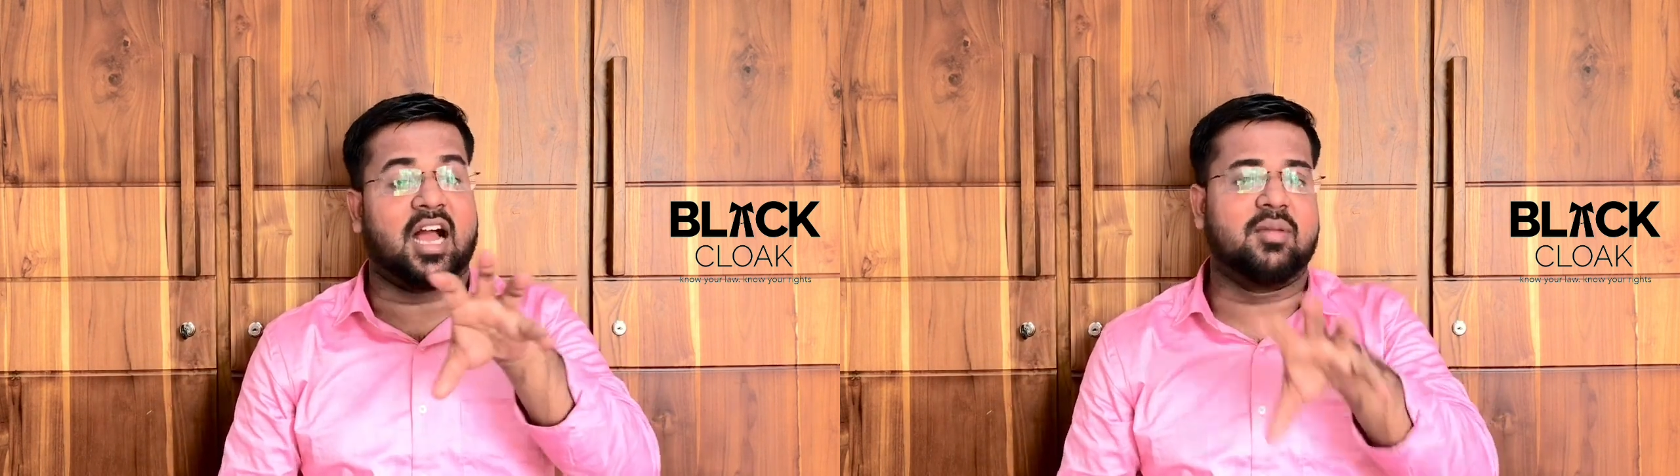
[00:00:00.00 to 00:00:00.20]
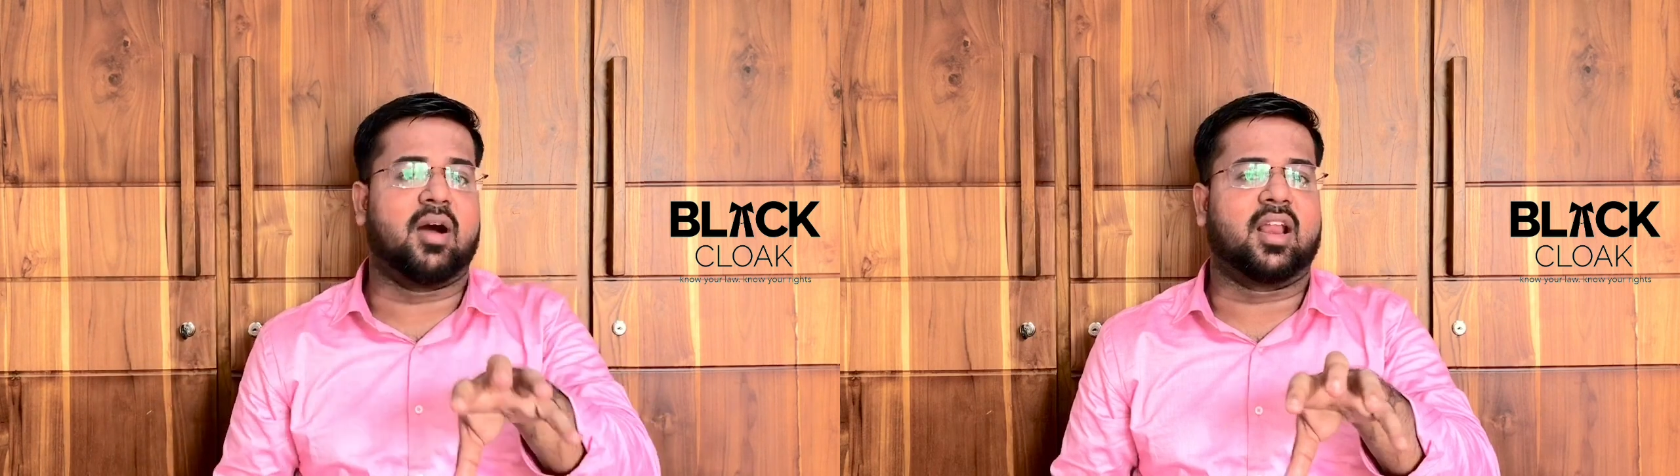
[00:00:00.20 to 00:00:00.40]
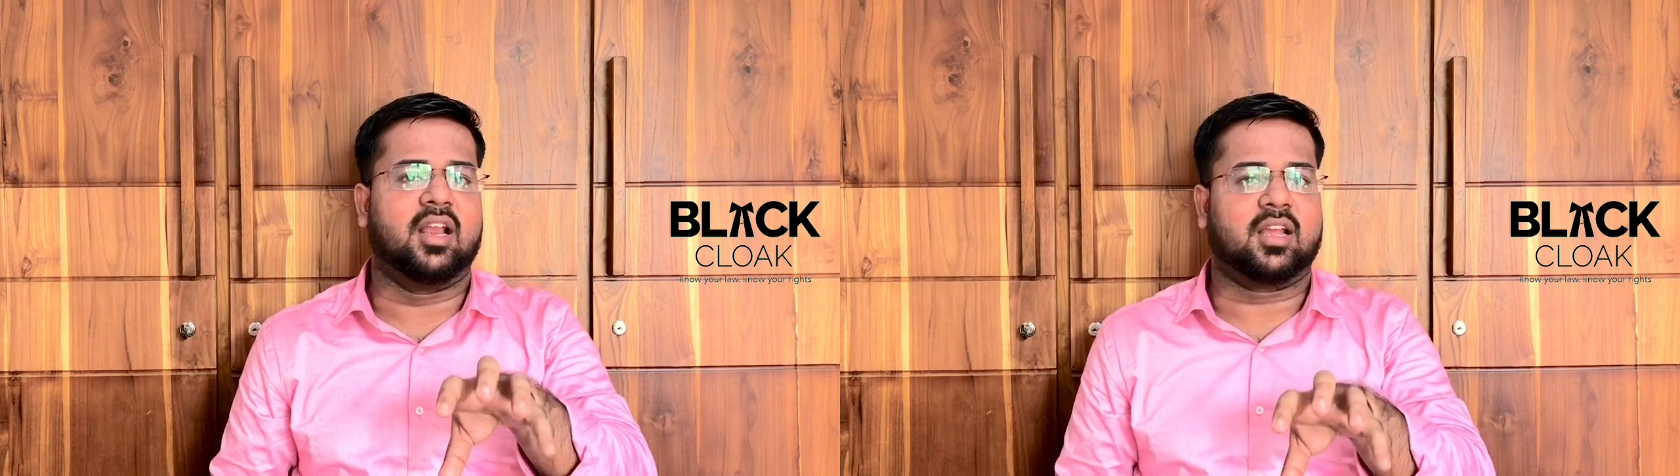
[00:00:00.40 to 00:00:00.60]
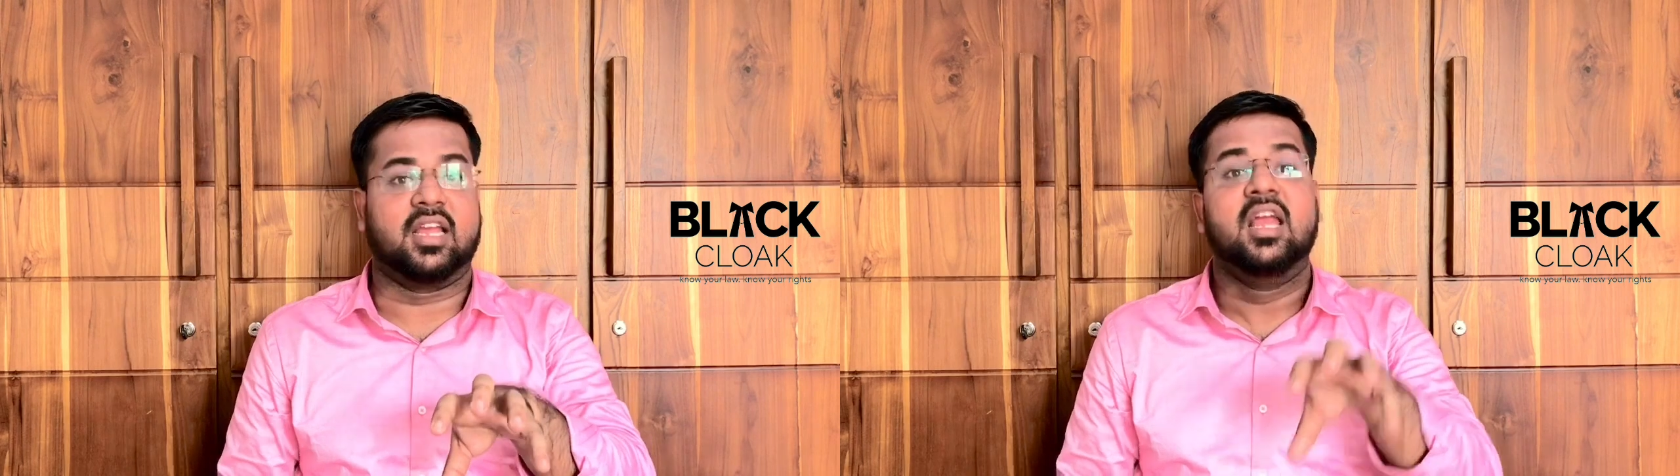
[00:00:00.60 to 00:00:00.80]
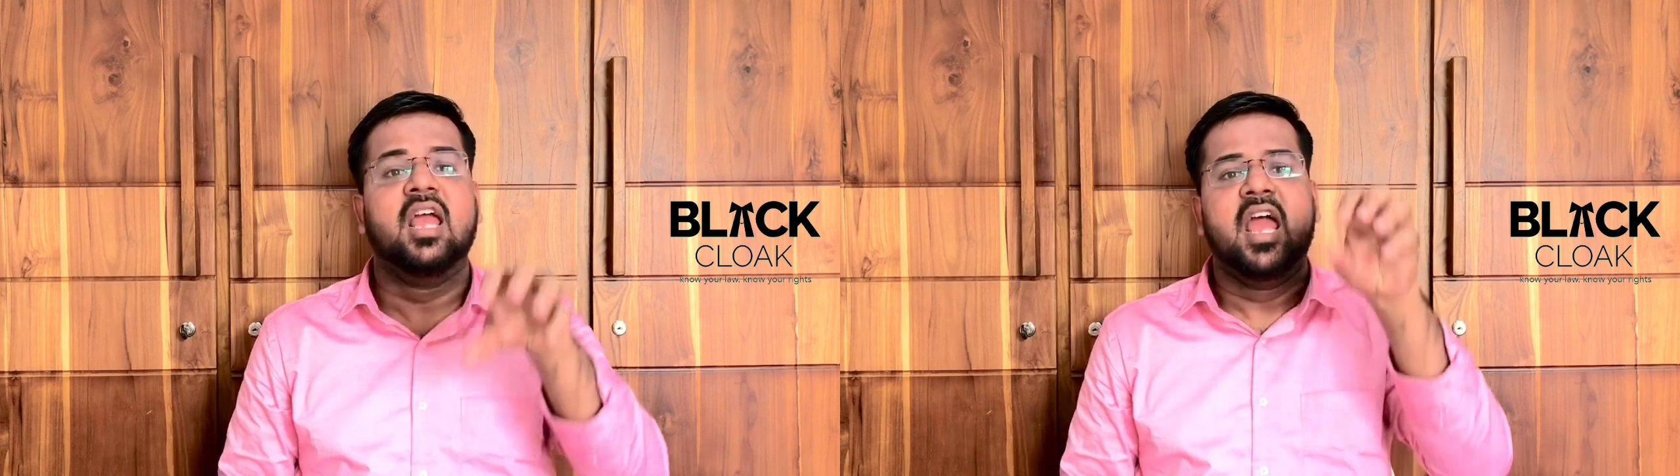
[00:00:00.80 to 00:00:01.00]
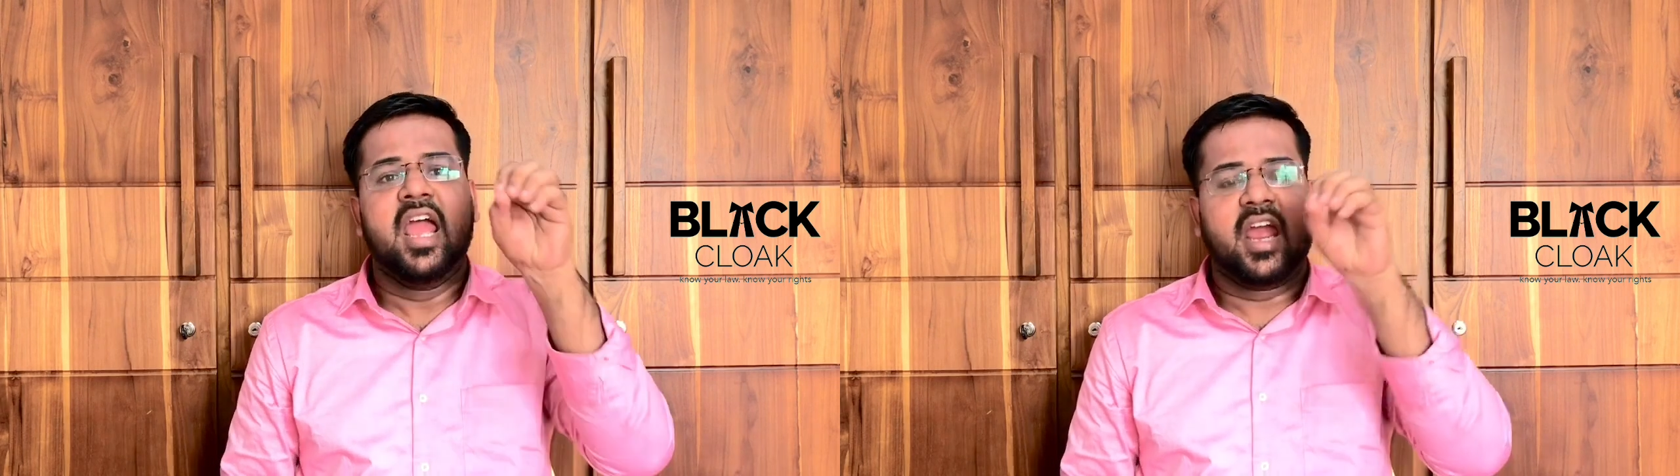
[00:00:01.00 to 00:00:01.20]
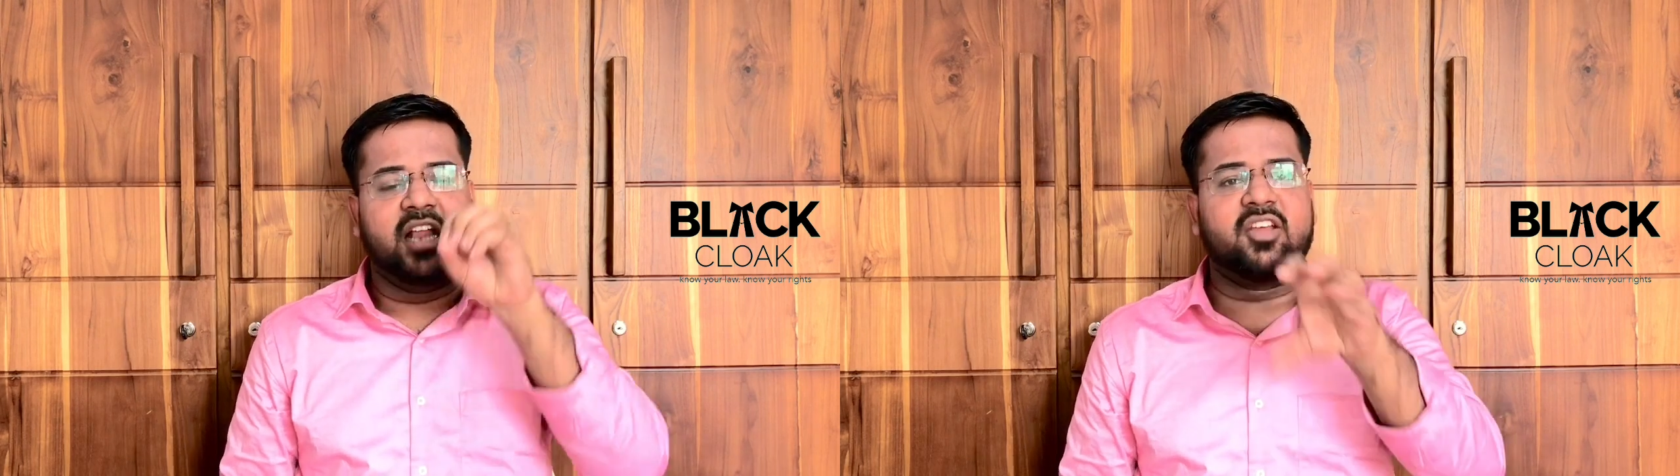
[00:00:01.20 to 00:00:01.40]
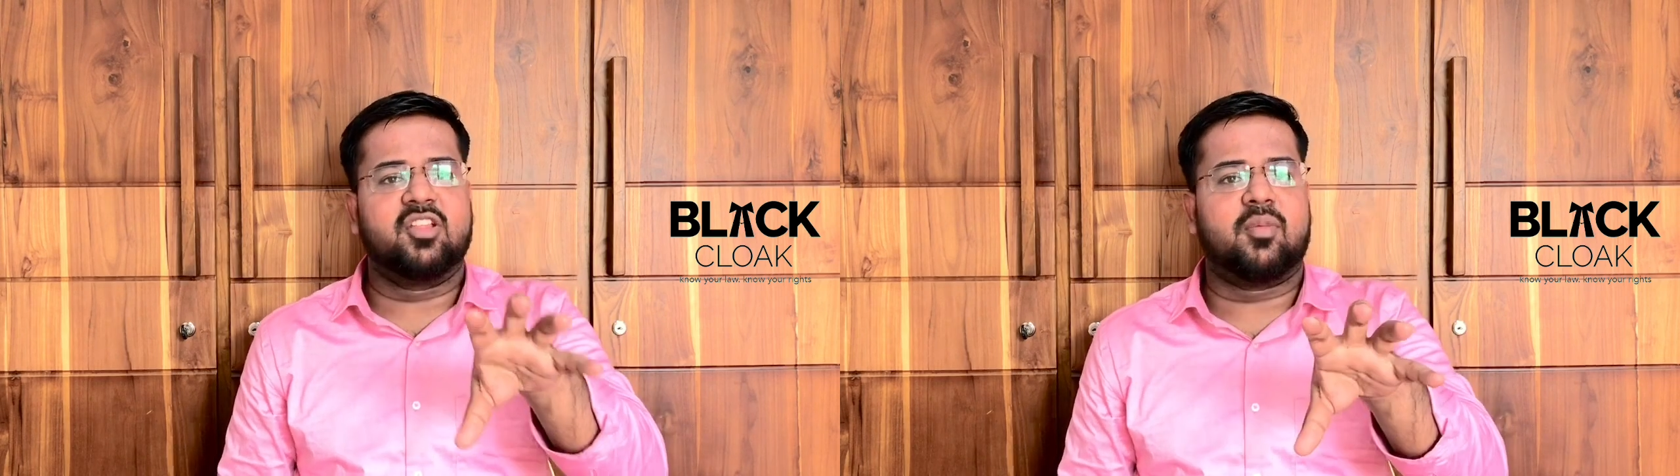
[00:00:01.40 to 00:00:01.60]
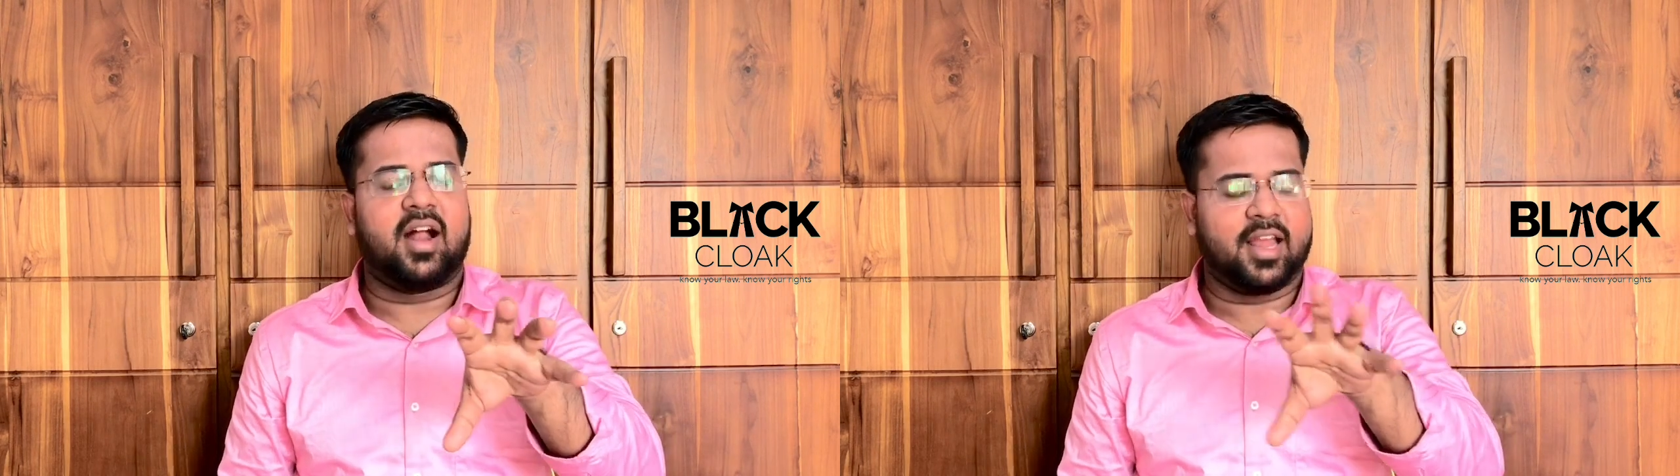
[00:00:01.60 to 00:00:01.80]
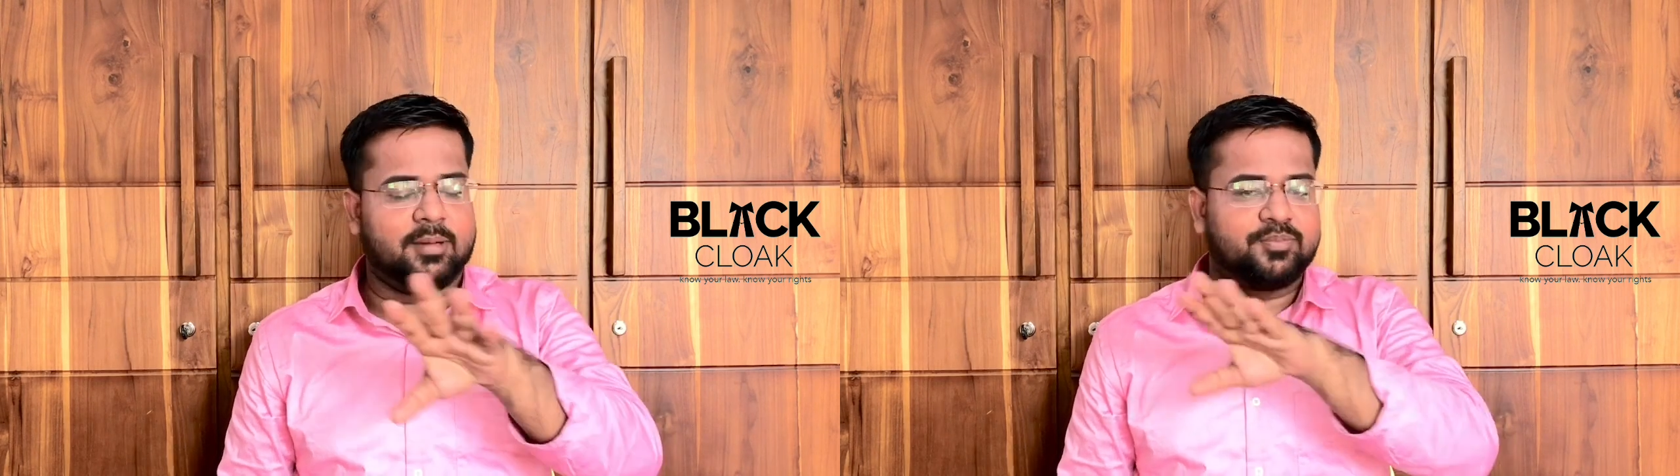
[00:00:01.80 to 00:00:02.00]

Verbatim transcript: தாய்மார்களுக்கு எந்த விதமான